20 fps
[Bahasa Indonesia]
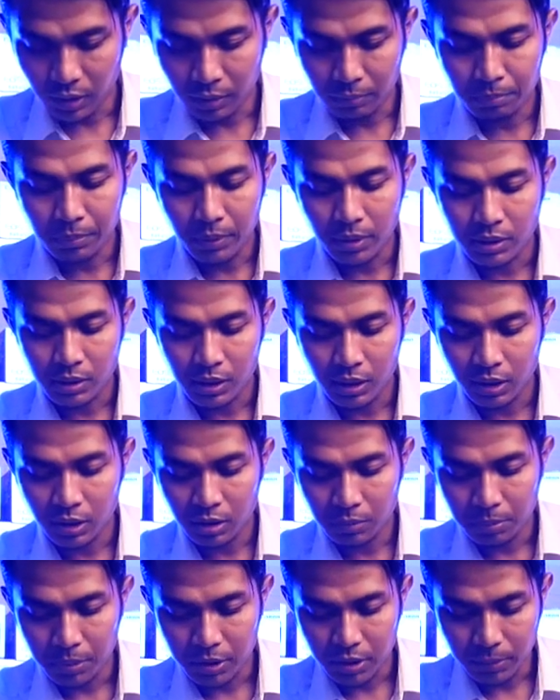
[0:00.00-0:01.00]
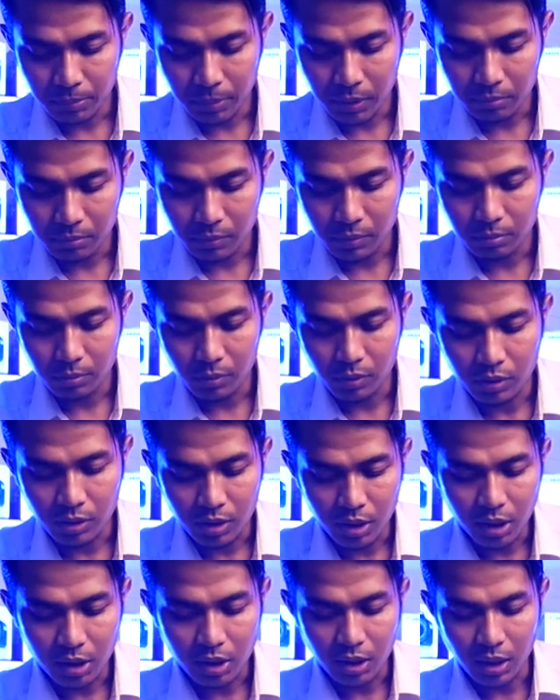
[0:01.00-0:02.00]
6% lebih cepat
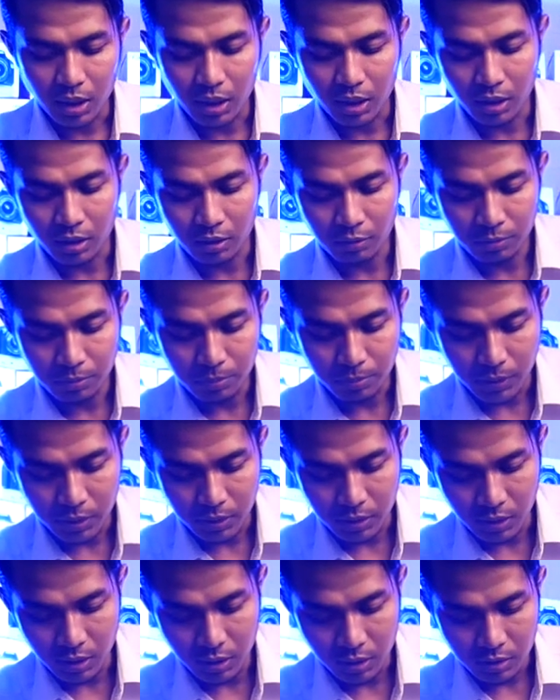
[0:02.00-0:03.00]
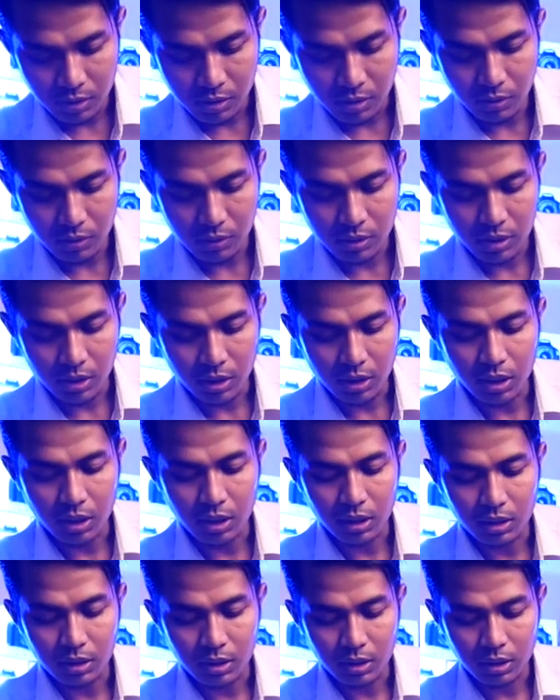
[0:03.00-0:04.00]
memotret AF pada resolusi
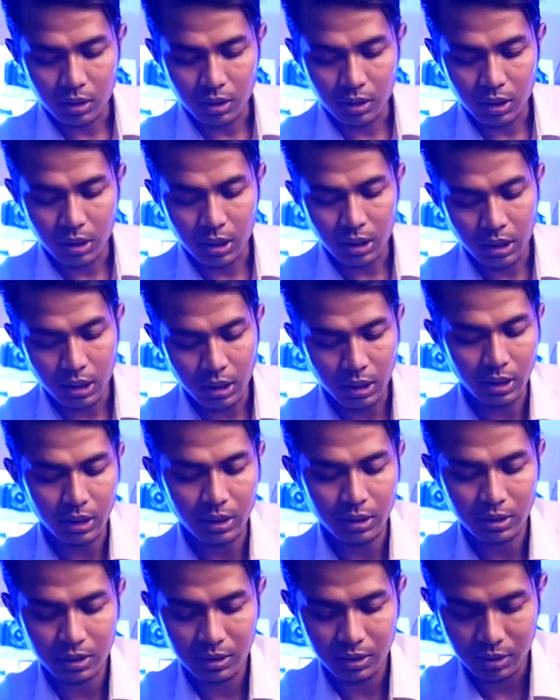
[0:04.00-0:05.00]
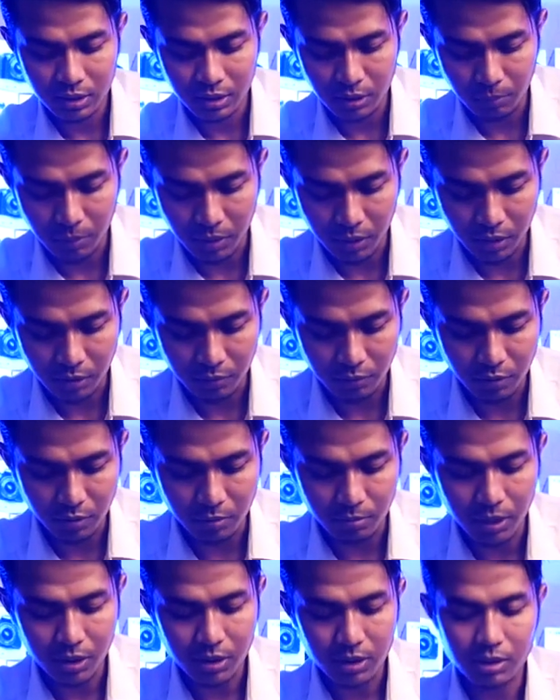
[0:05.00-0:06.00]
tertinggi sebagai
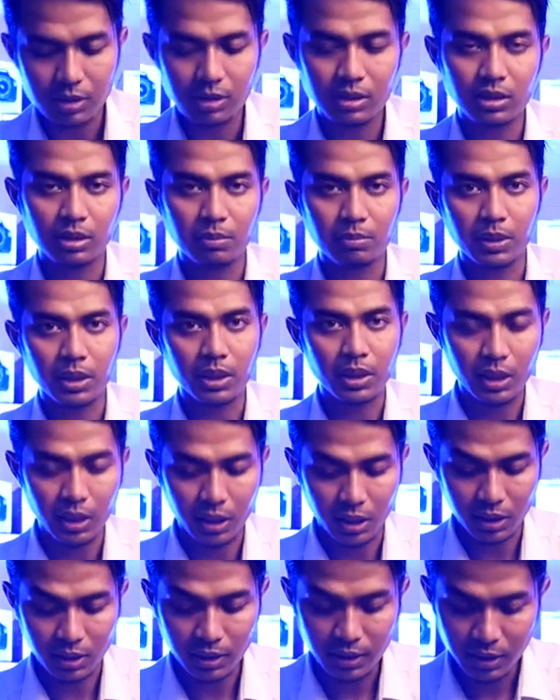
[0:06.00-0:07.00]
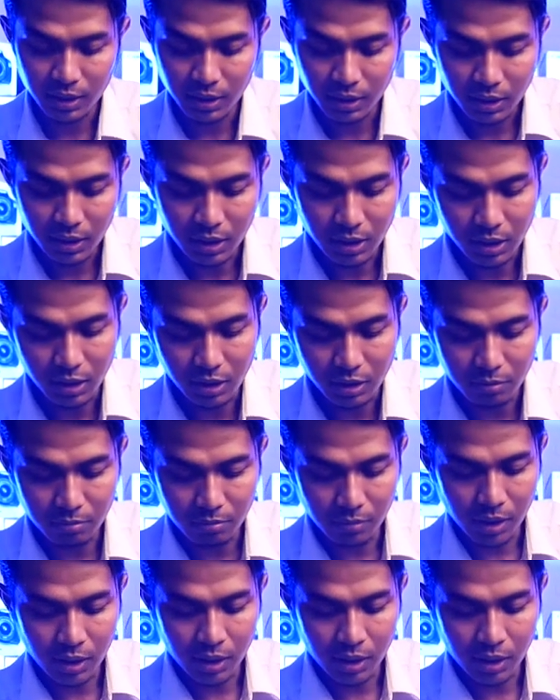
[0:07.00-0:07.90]
format JPG 5,3